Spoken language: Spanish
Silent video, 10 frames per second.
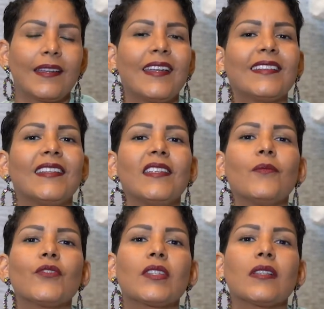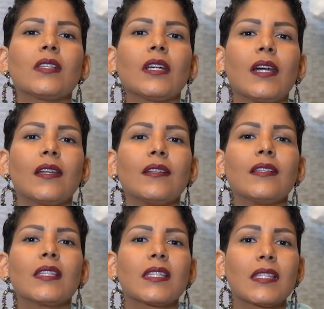que tenemos que cerrar
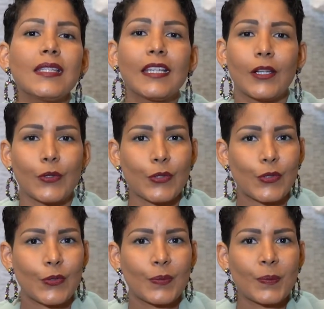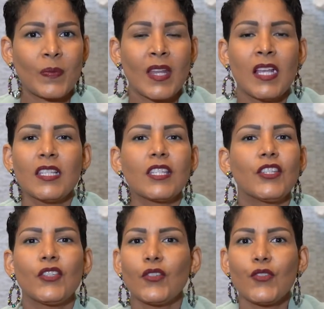ciclos.
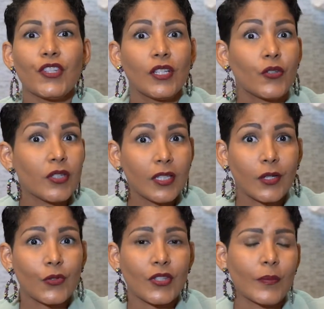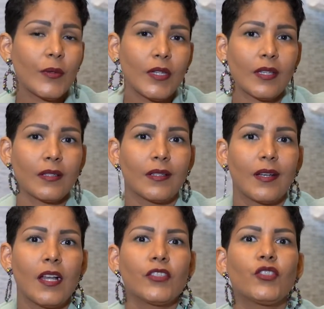Si yo no cierro ciclos de mi vida,
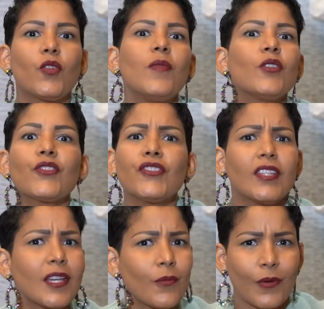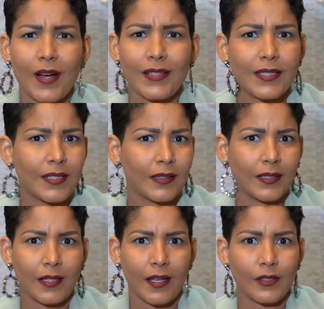yo me los llevo al
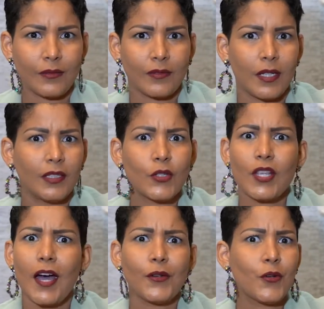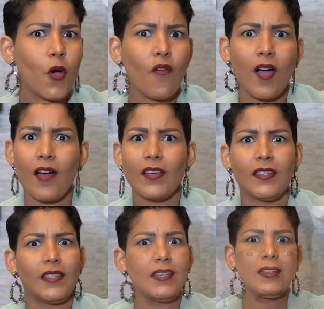siguiente año. El dios Jano no va a
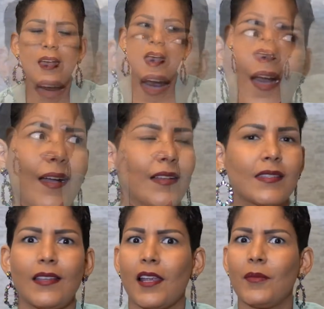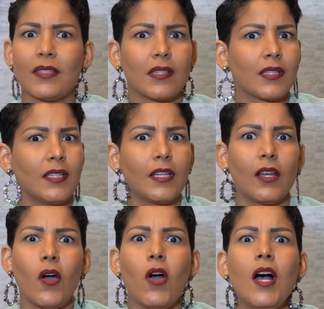venir a cancelarme ese
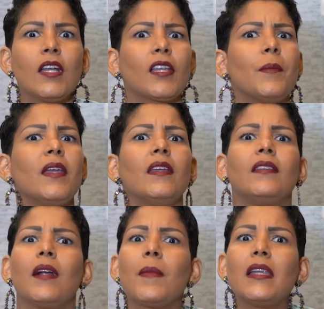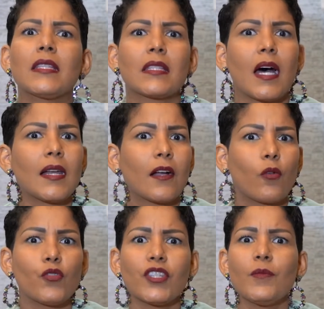ciclo que me genera malestar,
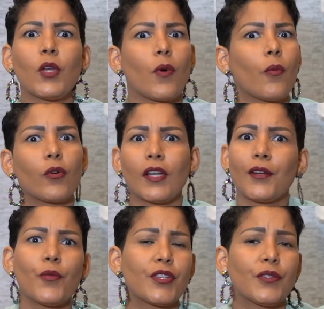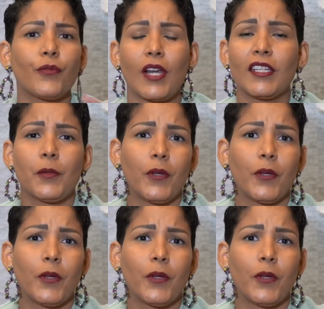angustia y me lo va a borrar como si fuera liquid